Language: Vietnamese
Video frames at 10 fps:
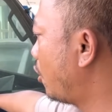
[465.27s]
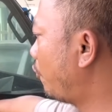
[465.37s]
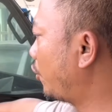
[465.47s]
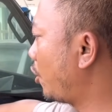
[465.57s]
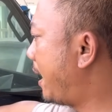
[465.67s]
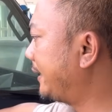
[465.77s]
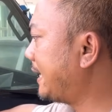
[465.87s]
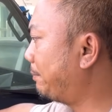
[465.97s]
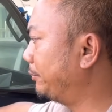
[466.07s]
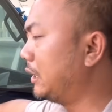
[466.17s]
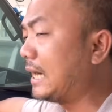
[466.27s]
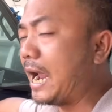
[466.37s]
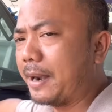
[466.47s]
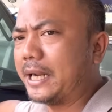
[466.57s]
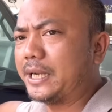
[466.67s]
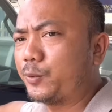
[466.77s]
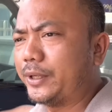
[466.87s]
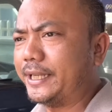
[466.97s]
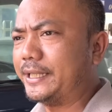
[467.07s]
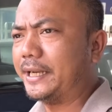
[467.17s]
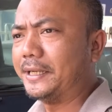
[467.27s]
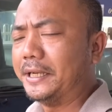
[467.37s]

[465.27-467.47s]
Hôm vừa rồi bán trăm nhưng ngày nay quý anh chị nha